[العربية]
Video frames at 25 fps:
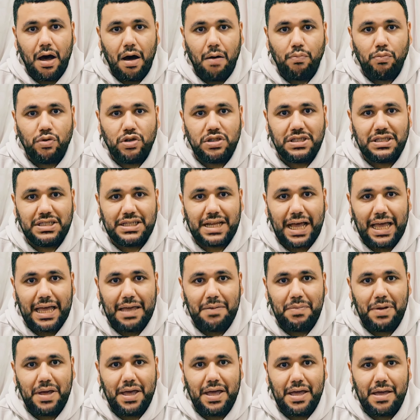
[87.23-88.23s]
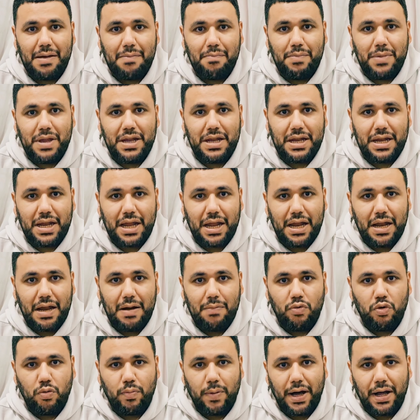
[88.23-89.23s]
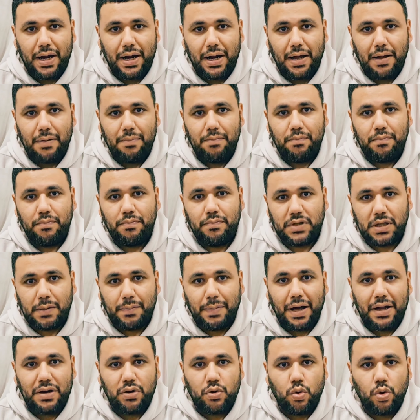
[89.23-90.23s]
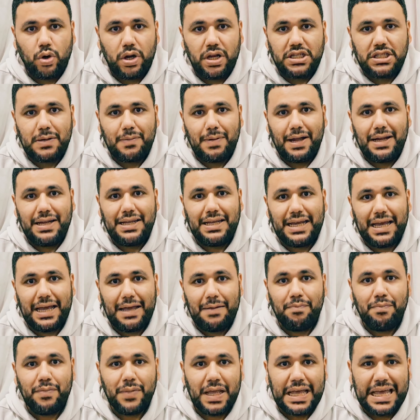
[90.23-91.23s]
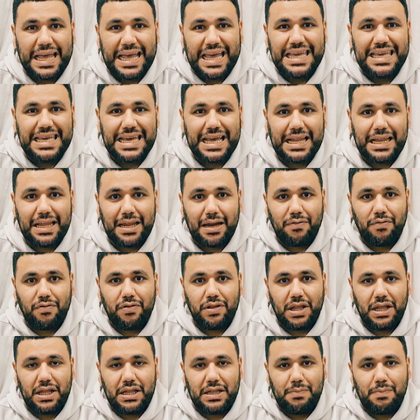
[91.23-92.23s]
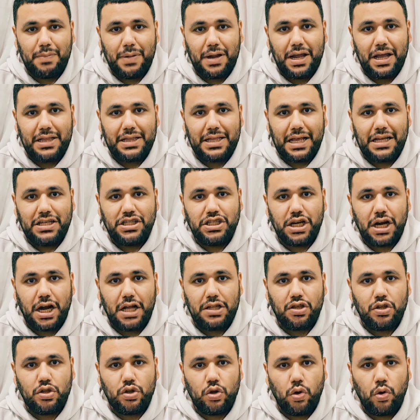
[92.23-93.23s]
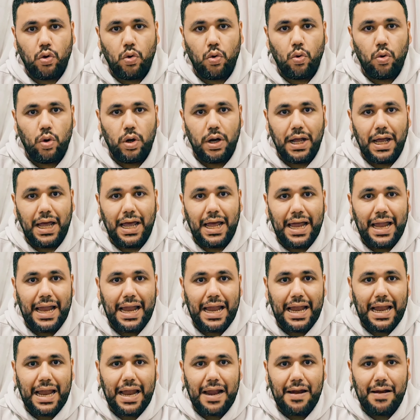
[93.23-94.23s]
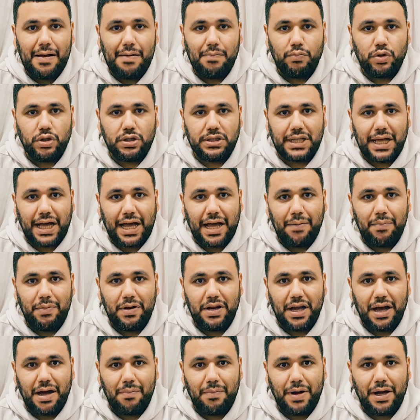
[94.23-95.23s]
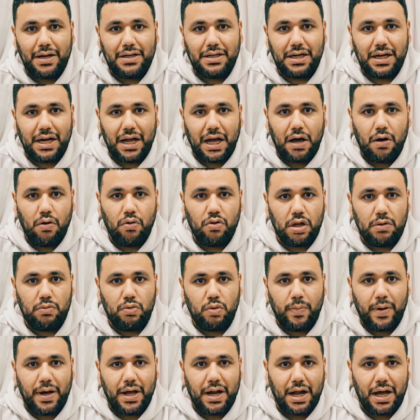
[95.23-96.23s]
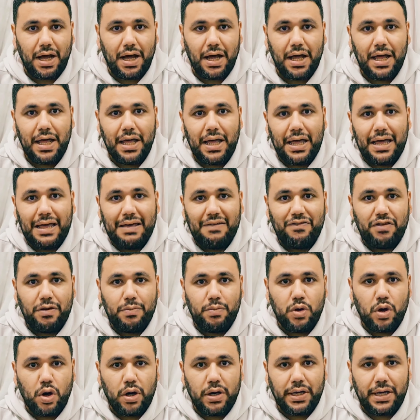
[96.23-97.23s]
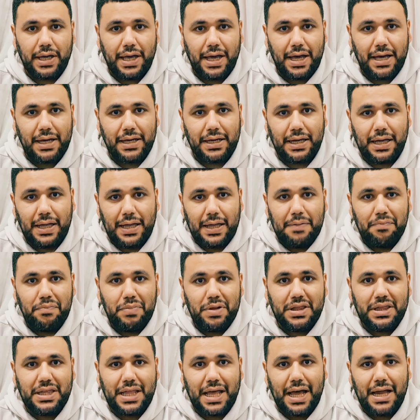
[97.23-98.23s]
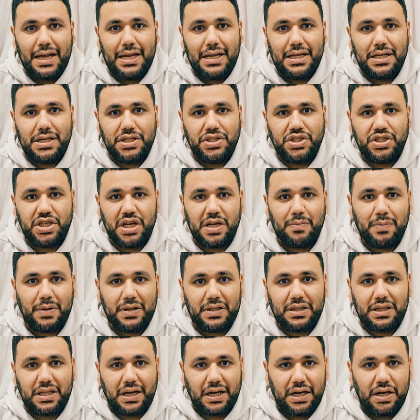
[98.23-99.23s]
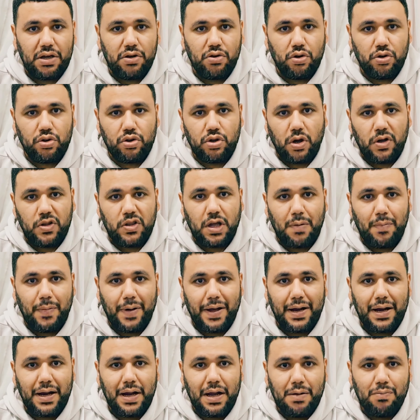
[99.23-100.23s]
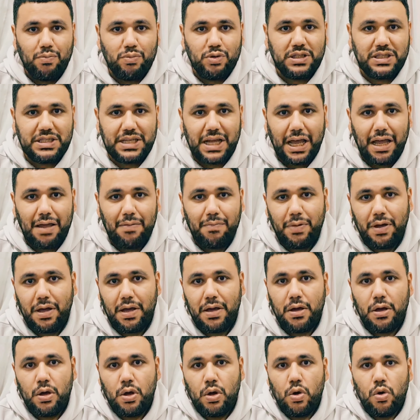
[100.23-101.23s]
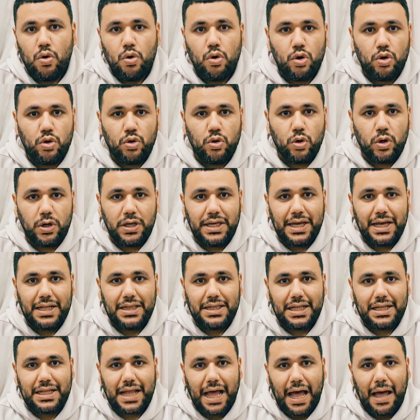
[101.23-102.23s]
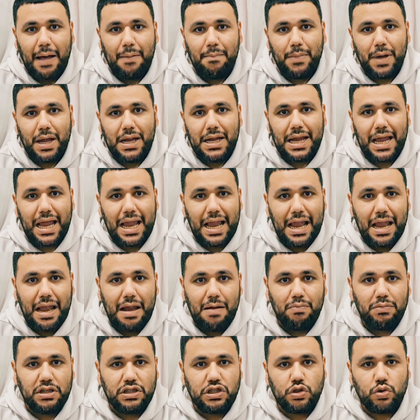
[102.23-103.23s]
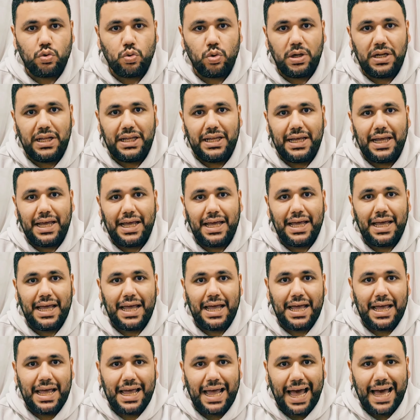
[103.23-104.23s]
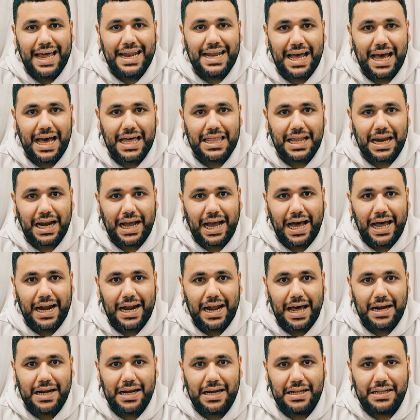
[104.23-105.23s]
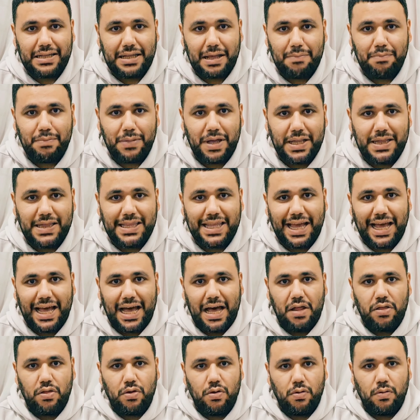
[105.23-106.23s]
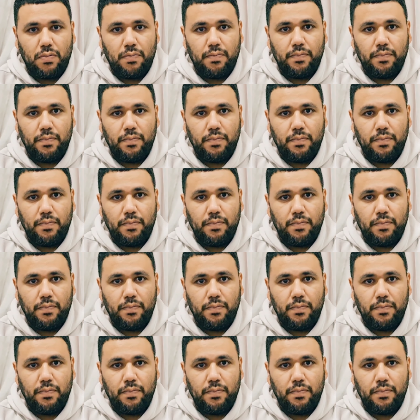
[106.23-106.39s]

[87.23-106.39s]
منسحبة من المباراة طبعا كوريا الشمالية هي اللي رفضت منح تأشيرات الدخول للمنتخب الياباني لخوض المباراة في بيونغ يانغ بالتالي الشيء المنطقي أنه تعتبر منسحبة وأنه هي تتحمل المسؤولية عن هذا القرار اللي تم اتخاذه